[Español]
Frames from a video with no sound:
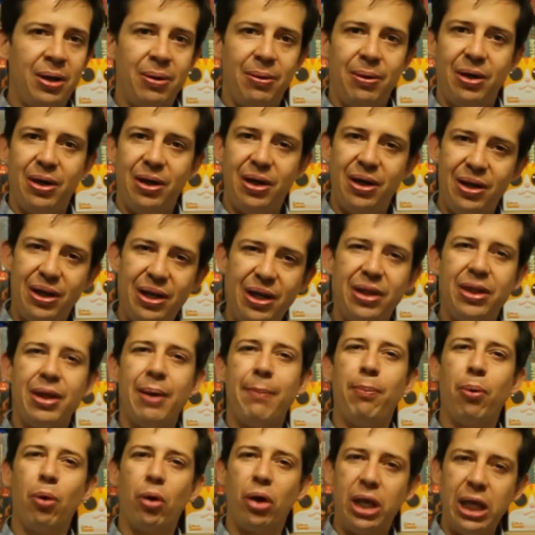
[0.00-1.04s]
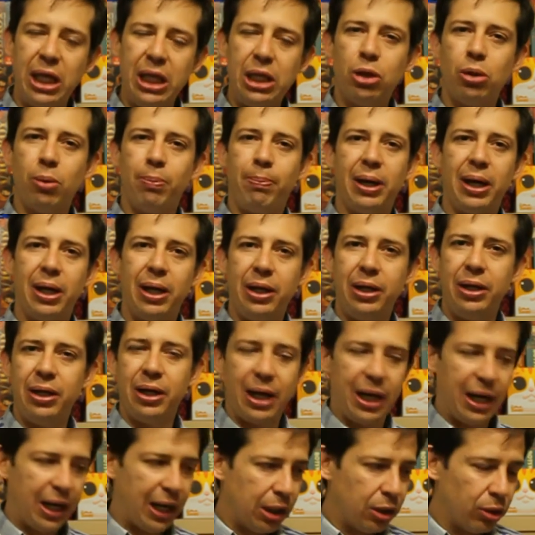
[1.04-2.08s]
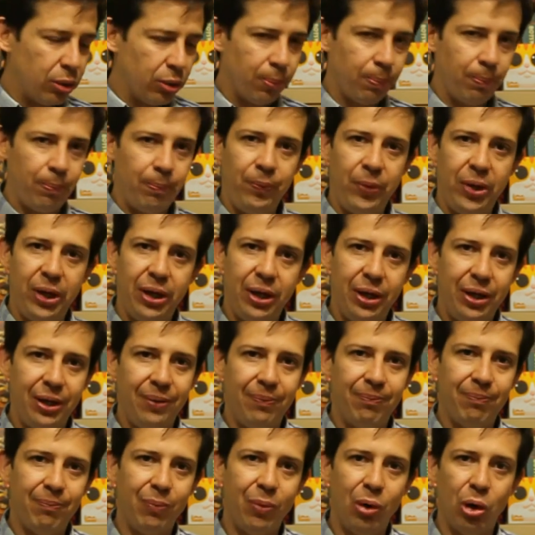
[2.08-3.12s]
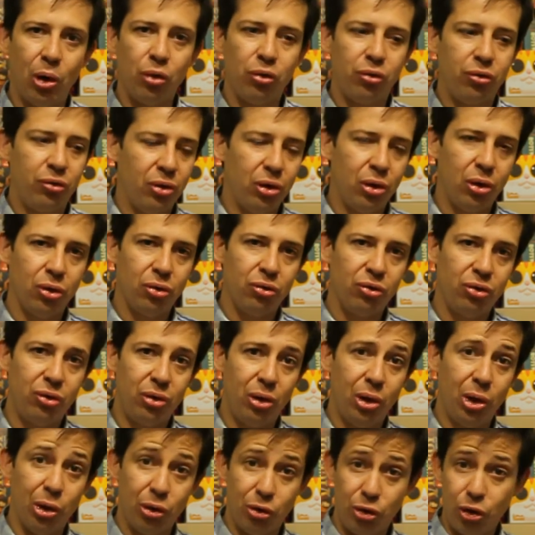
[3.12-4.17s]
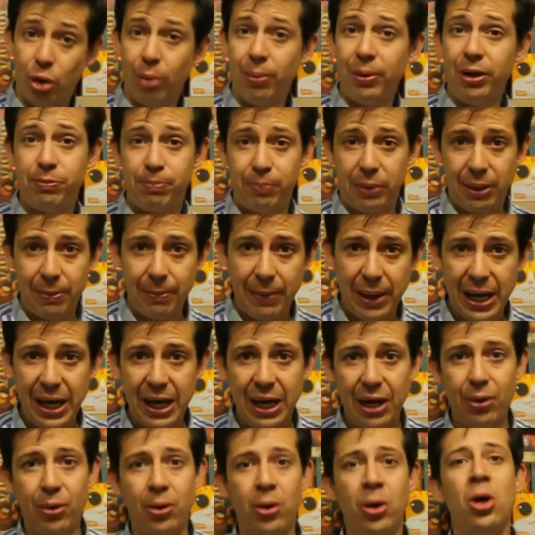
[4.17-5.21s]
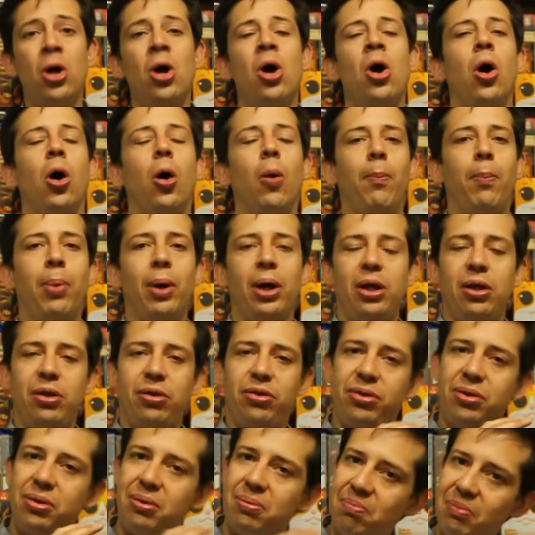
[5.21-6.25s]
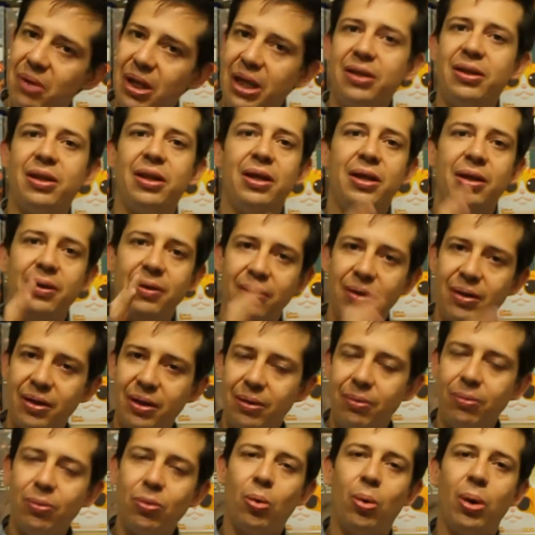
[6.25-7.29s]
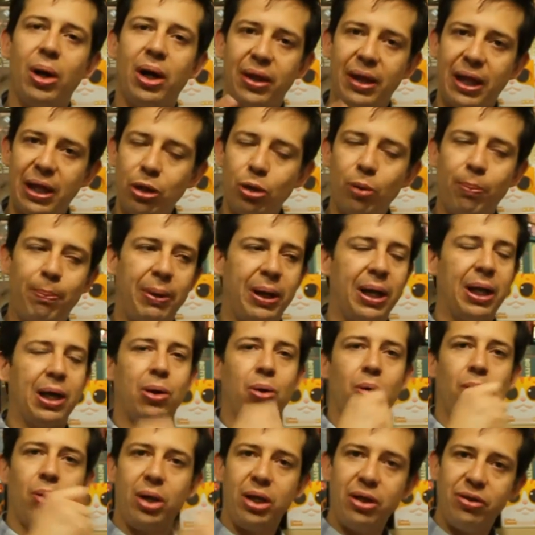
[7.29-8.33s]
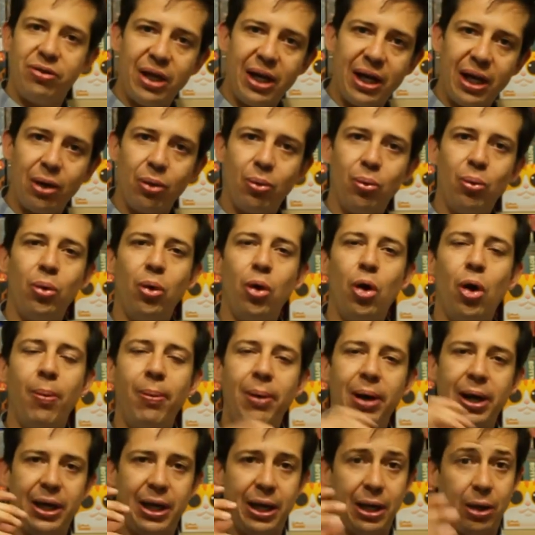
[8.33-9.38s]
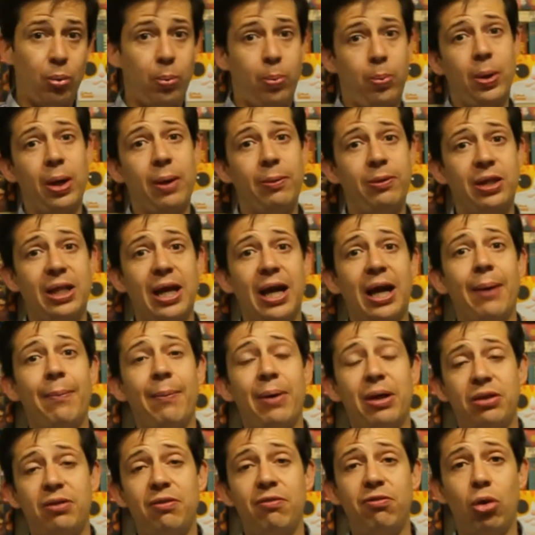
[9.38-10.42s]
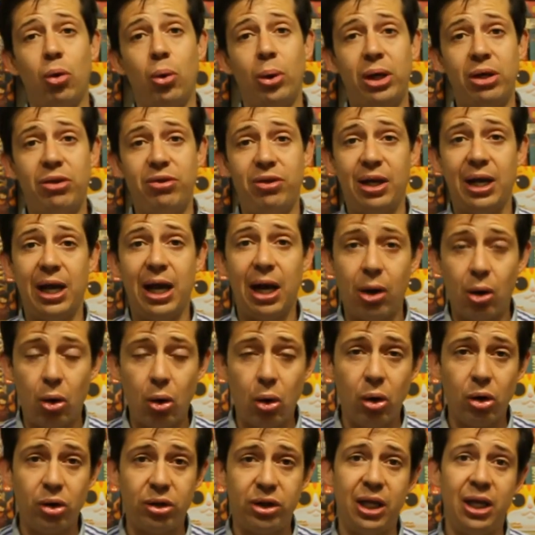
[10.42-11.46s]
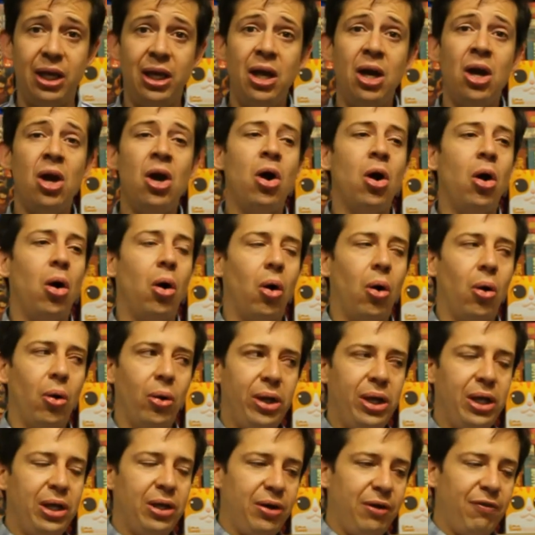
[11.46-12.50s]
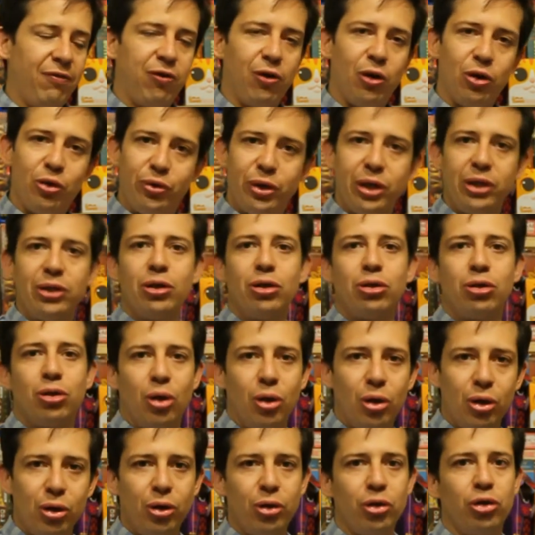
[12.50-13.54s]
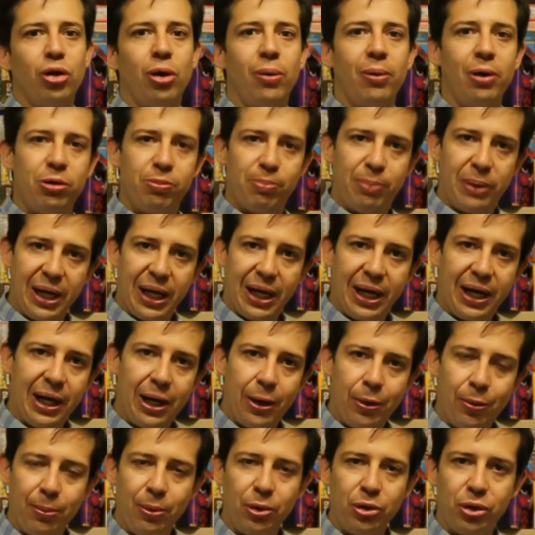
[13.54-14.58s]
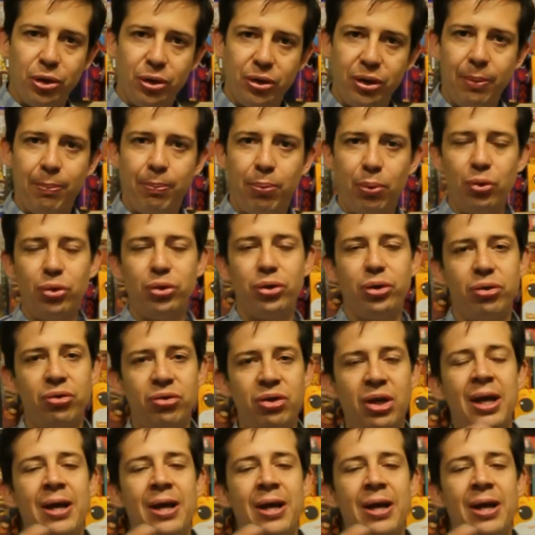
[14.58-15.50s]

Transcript: eh, ir de a poquito para ir ganando eh, los, nobles primero, o puedes irte guardando para conquistar algún noble que, tenga más influencia en la corte, o ir influenciando a todos los nobles para ganar un montón de puntos.